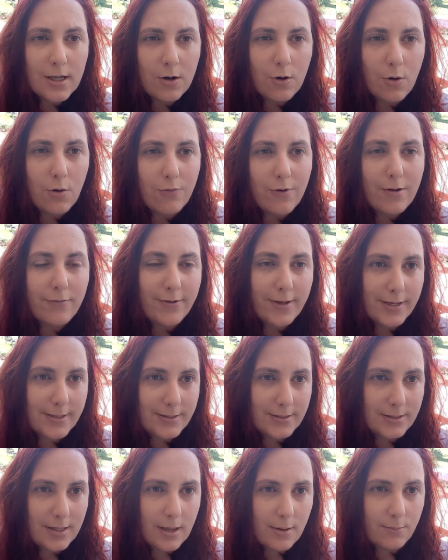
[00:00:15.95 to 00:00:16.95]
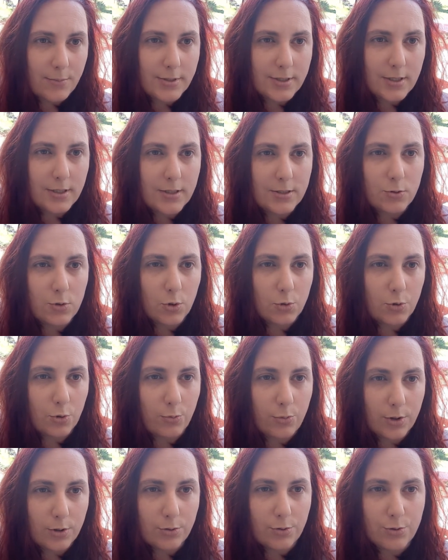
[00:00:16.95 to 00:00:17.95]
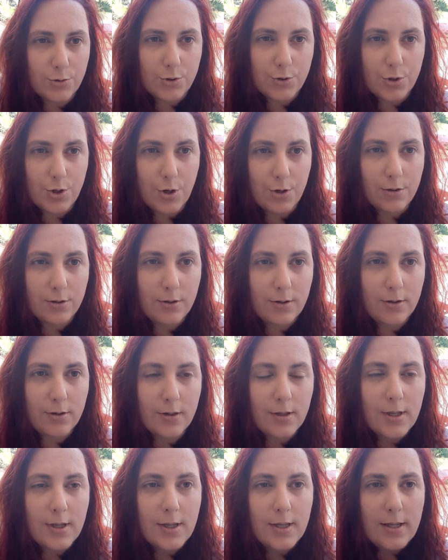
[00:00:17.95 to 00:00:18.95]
alors on va faire simple, c'est l'histoire d'une bande de jeunes